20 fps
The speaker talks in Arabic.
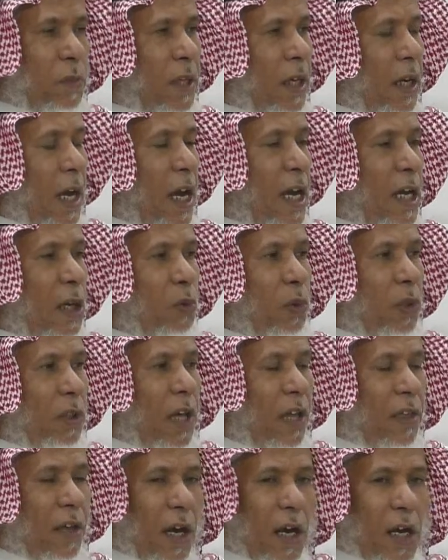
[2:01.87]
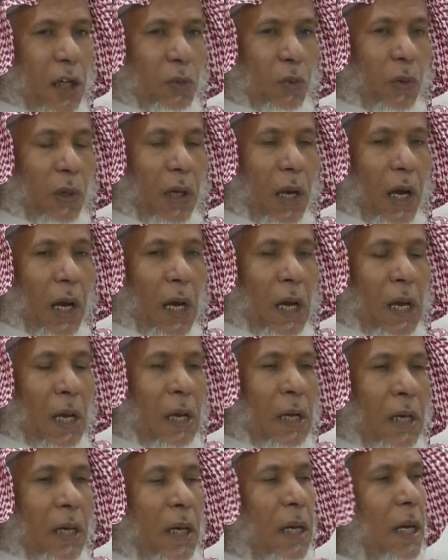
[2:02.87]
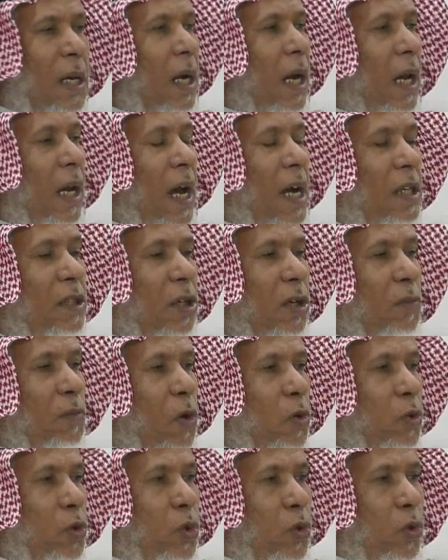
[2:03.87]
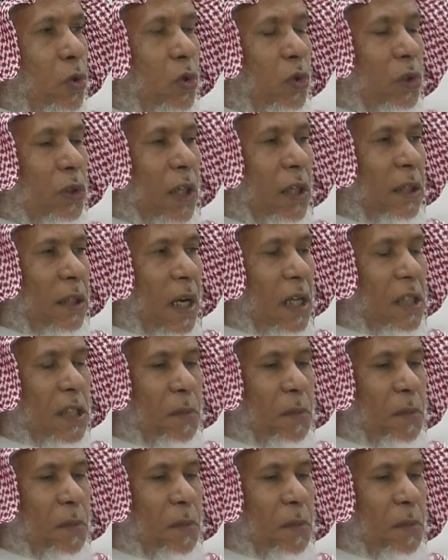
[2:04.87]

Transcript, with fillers: مثل عين واندثرت ولا ان الاجر موجود عند الله